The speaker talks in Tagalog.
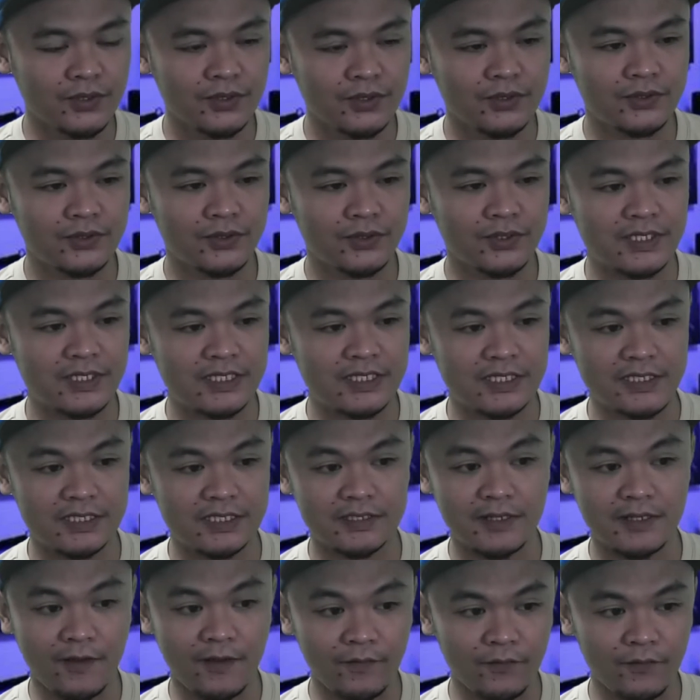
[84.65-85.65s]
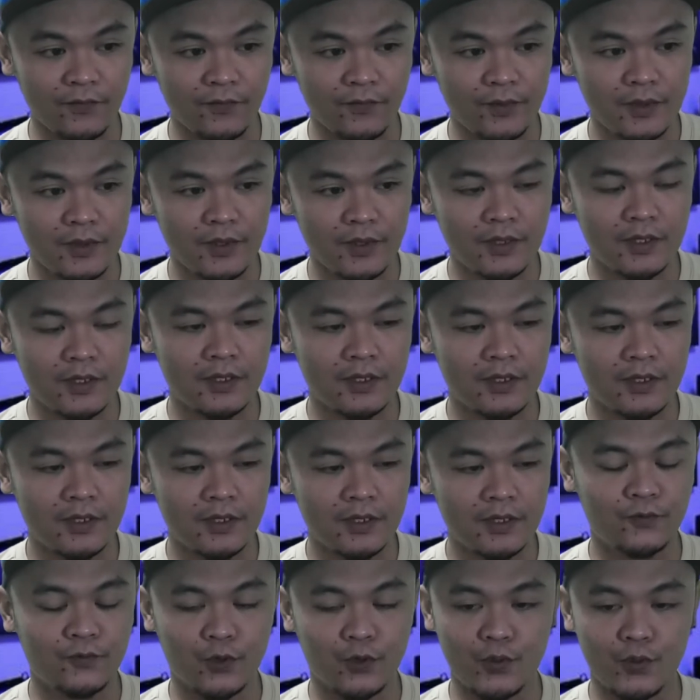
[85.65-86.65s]
So, this is safe uh,
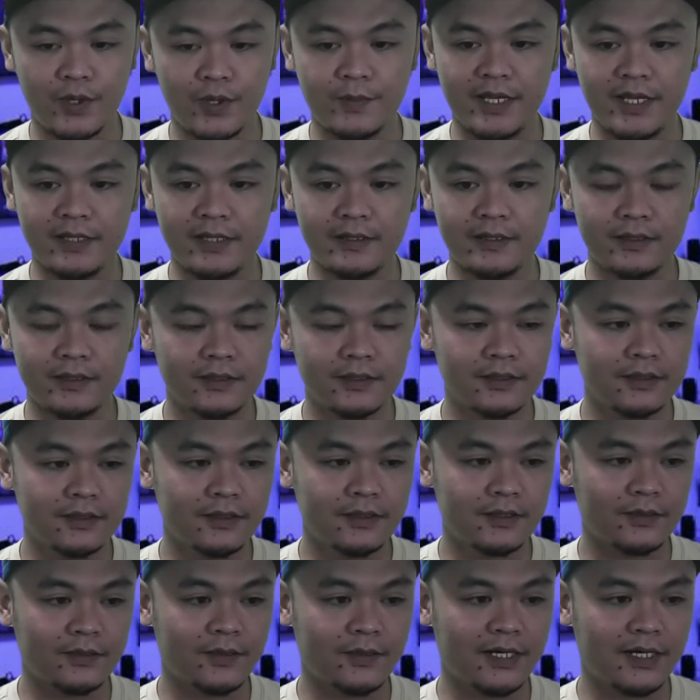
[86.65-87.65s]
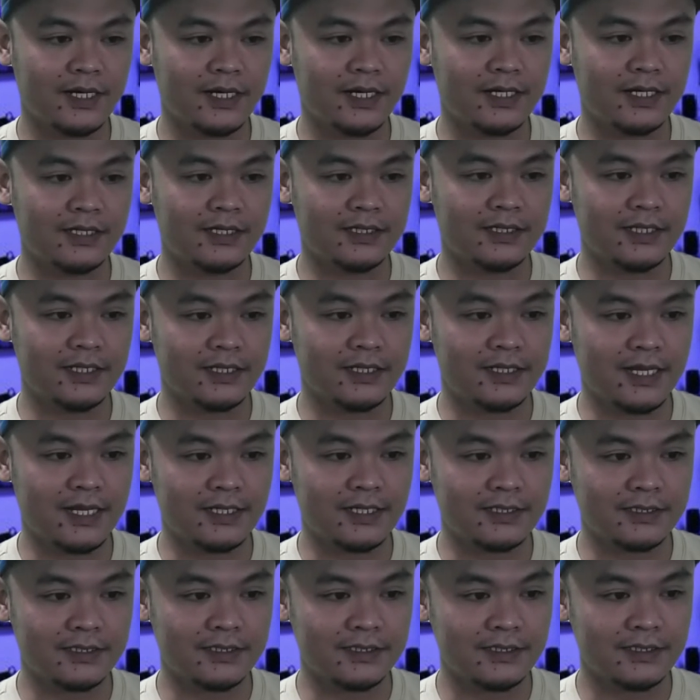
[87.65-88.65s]
for women, uh,
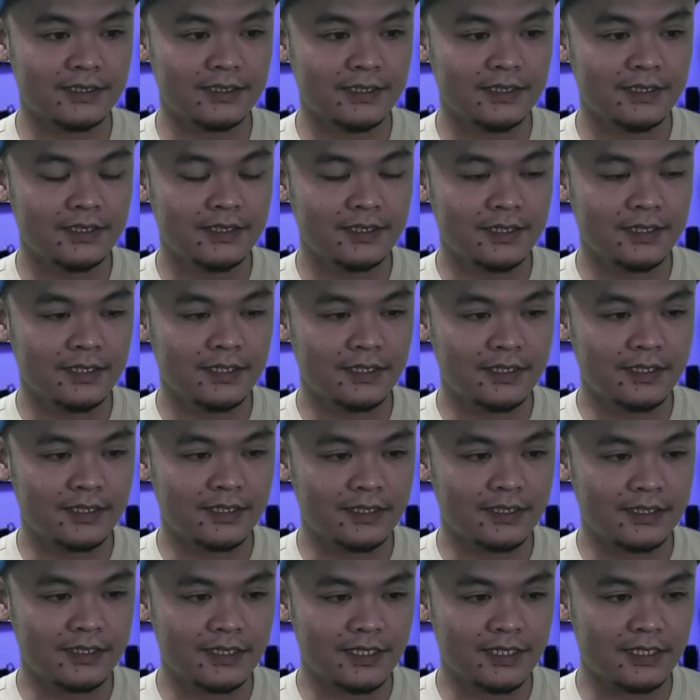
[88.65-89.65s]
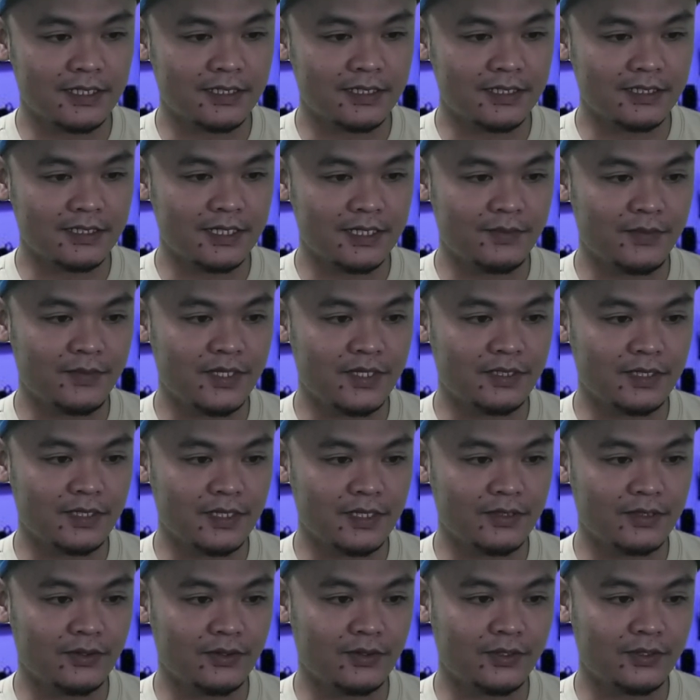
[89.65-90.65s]
ligtas ligtas na ligtas
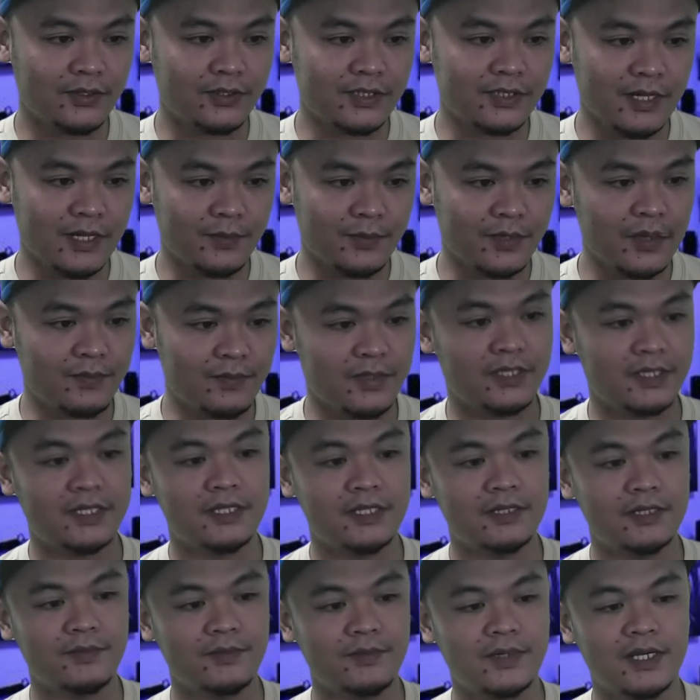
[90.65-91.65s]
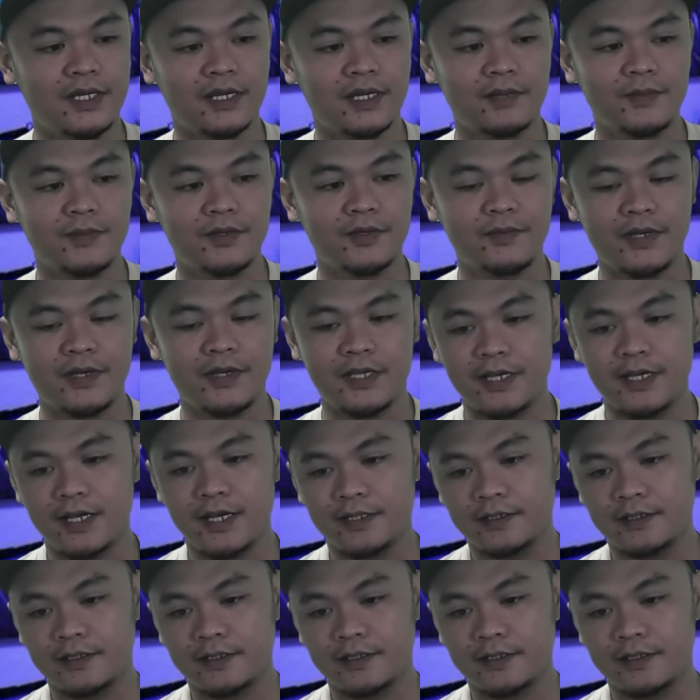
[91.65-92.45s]
gamitin or safe gamitin ng mga kababaihan.